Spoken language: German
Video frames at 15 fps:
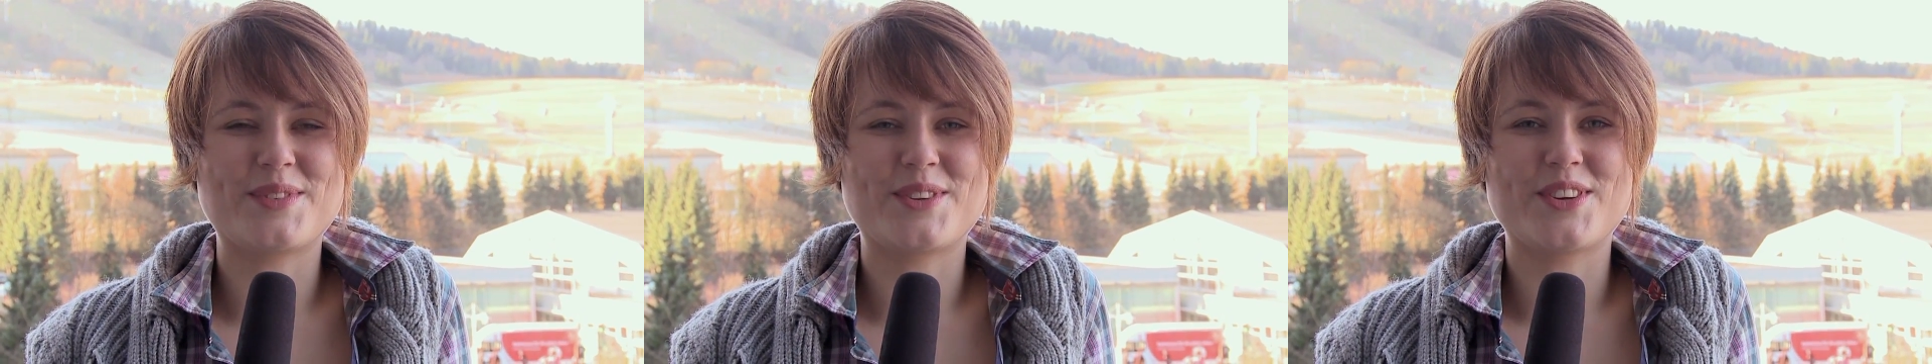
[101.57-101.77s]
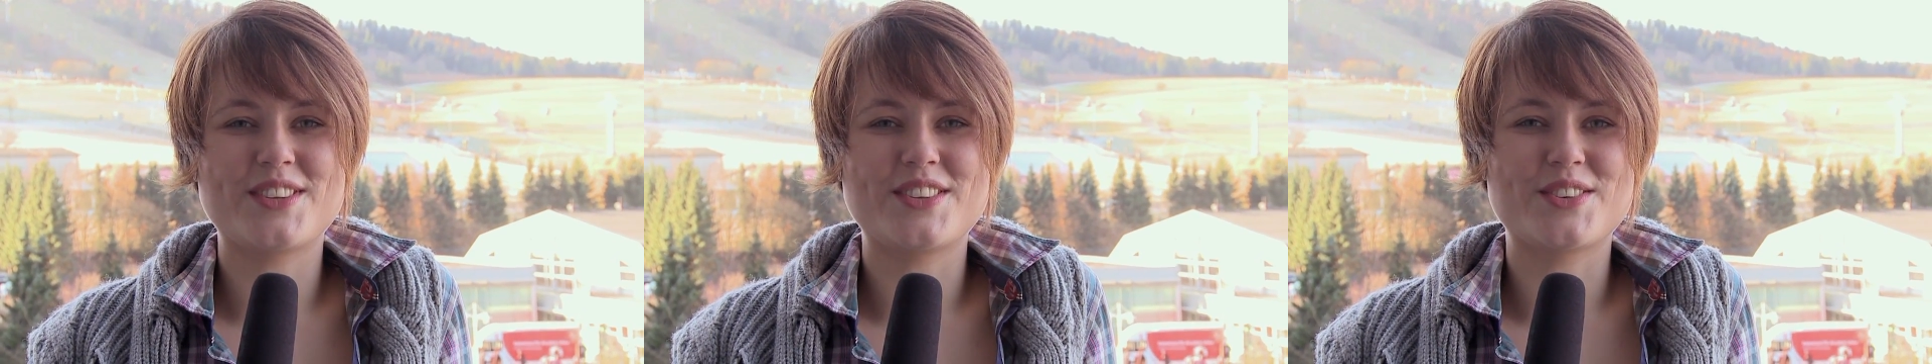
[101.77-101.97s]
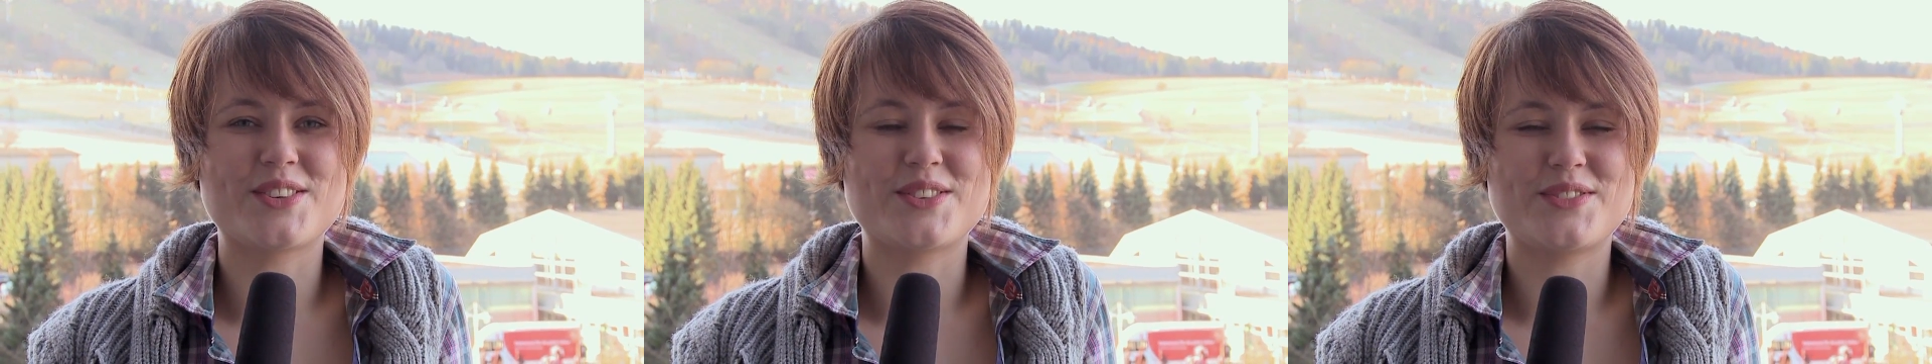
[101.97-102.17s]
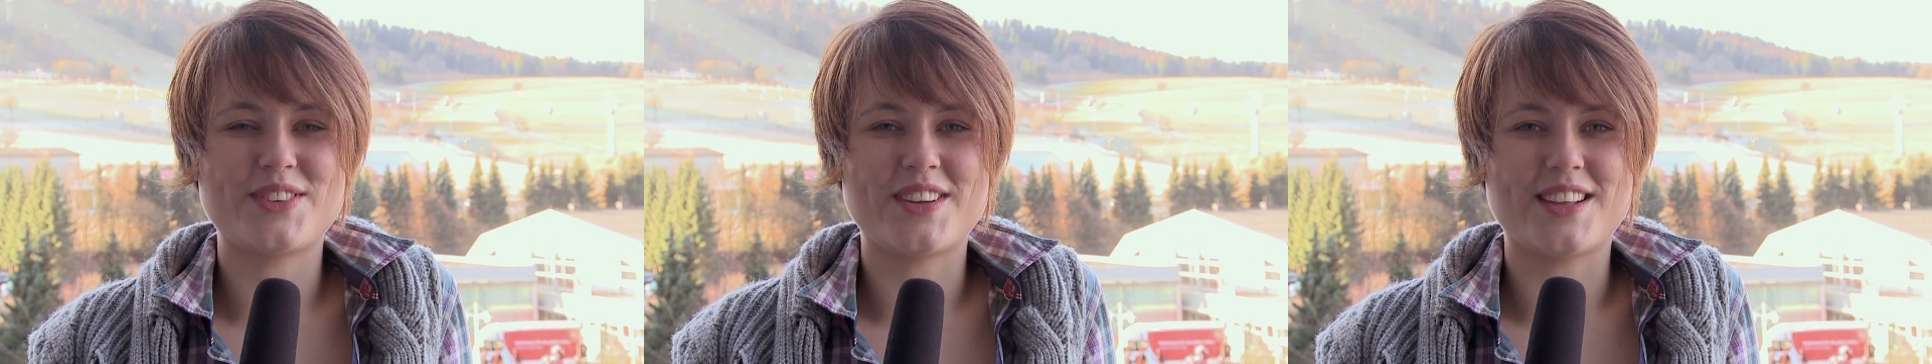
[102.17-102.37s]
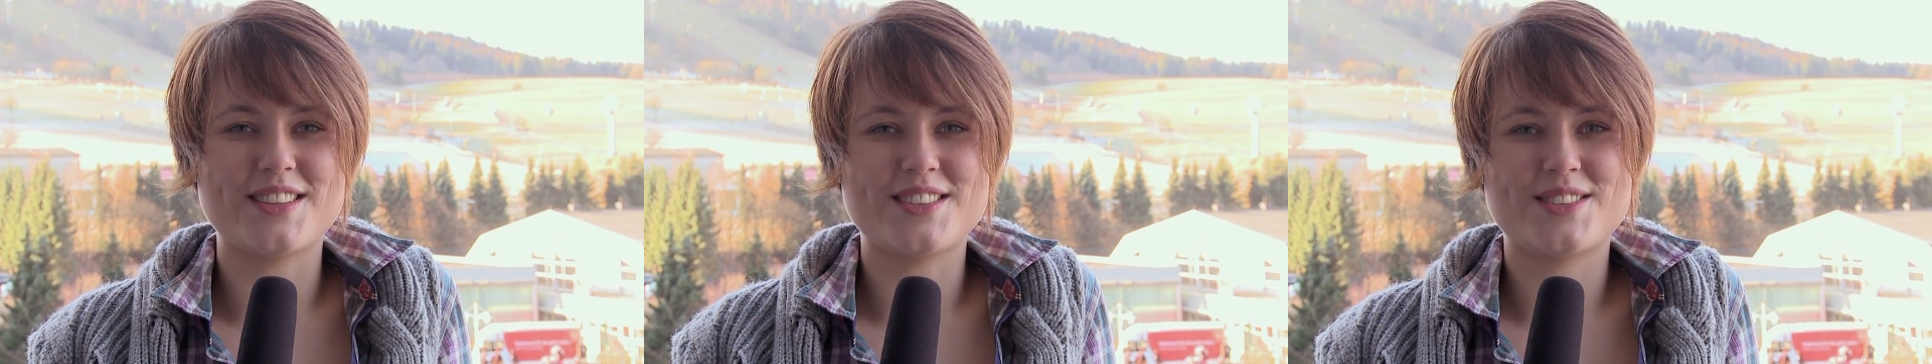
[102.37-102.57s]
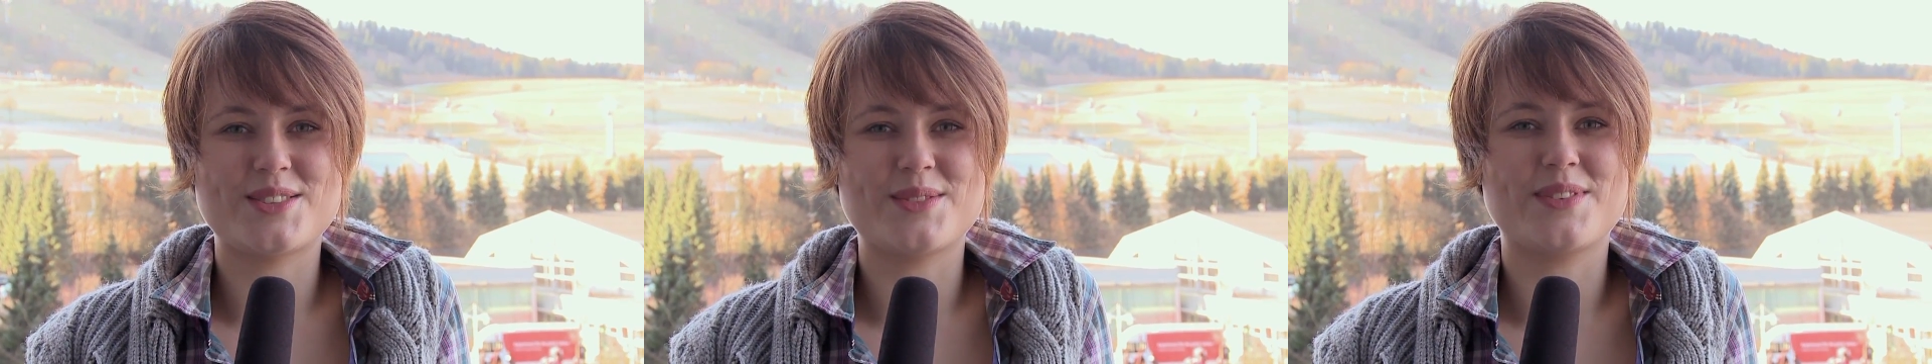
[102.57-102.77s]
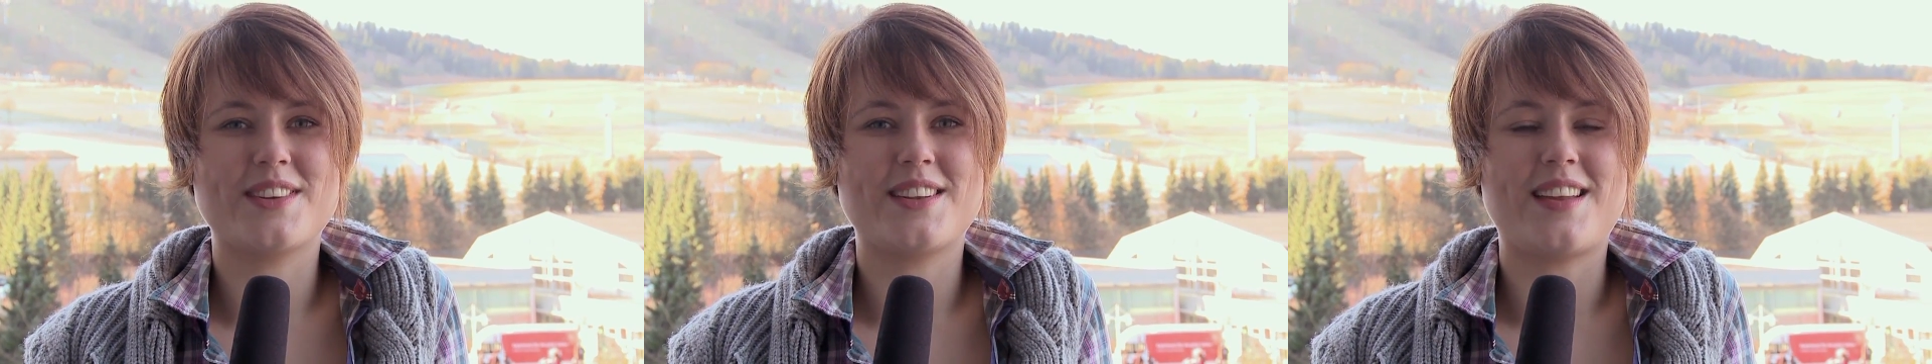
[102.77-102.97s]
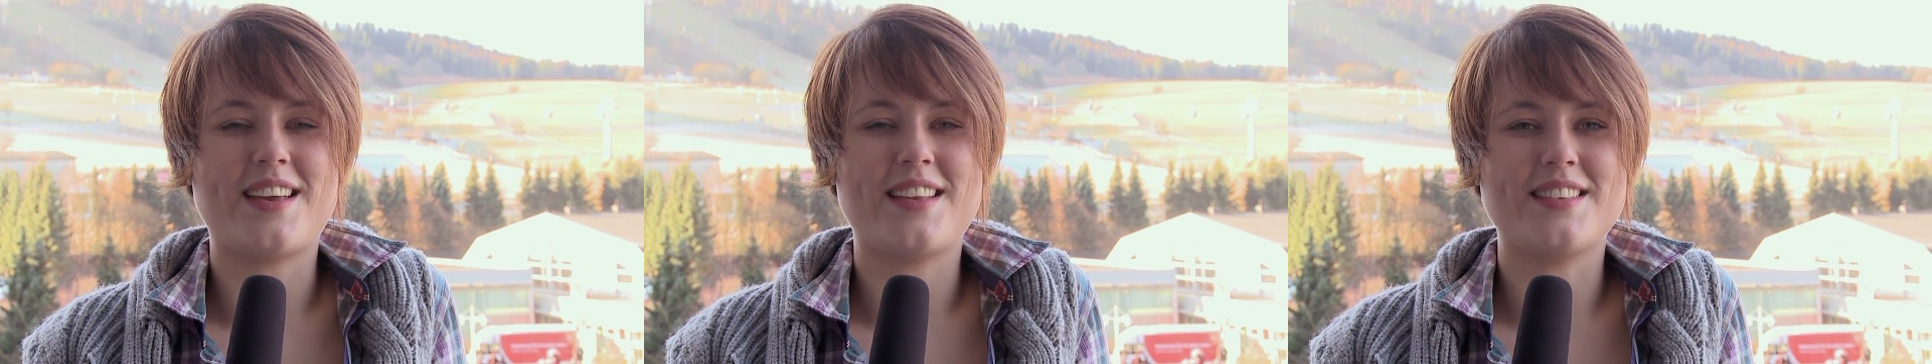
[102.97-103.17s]
mit euch die Konferenz zu
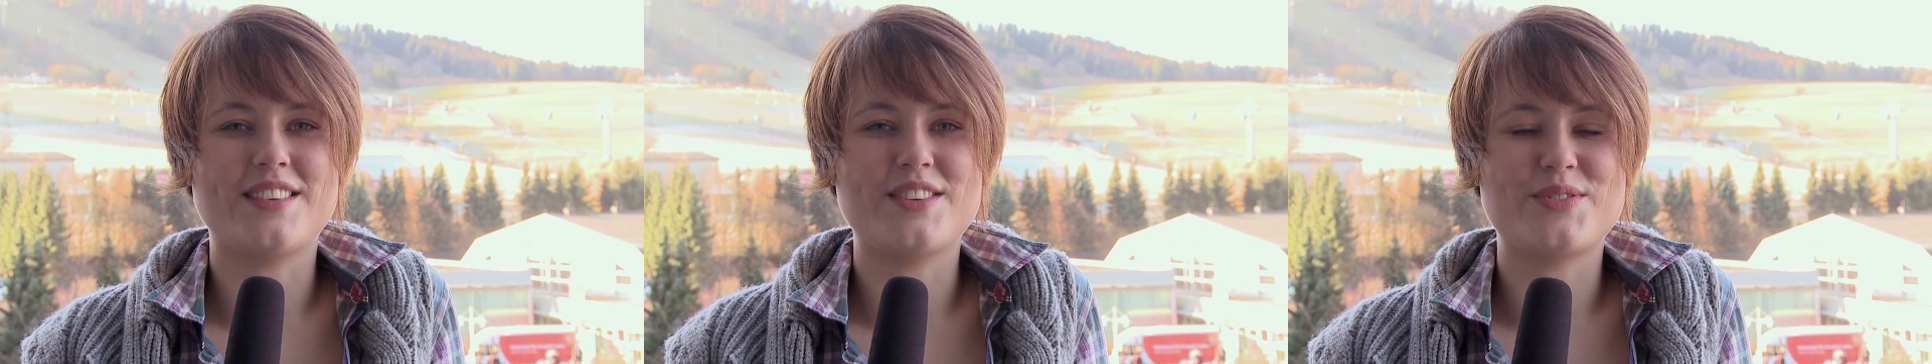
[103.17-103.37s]
begleiten.